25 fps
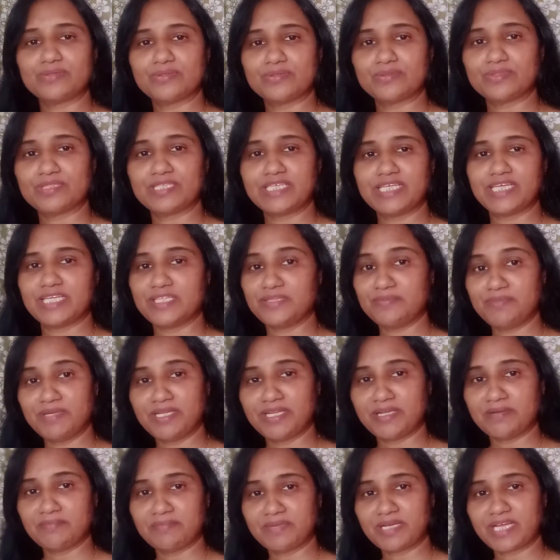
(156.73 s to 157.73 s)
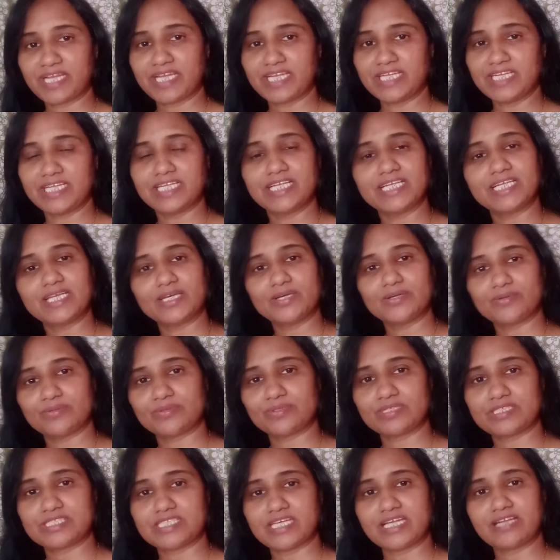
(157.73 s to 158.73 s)
வந்து எதுவுமே நம்ம கையில் இல்லை
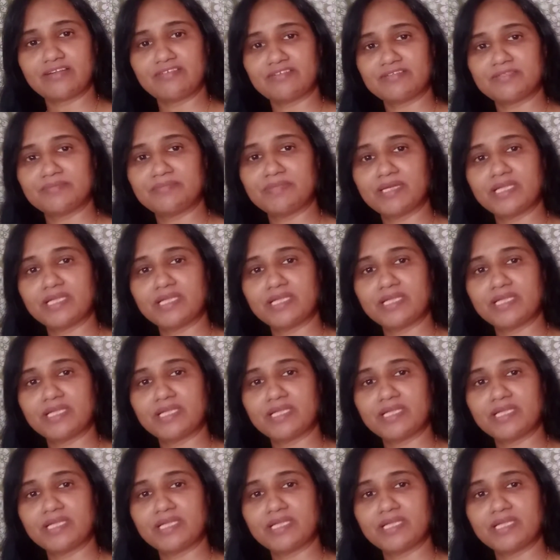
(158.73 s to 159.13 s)
ஒரு சேனல் வந்து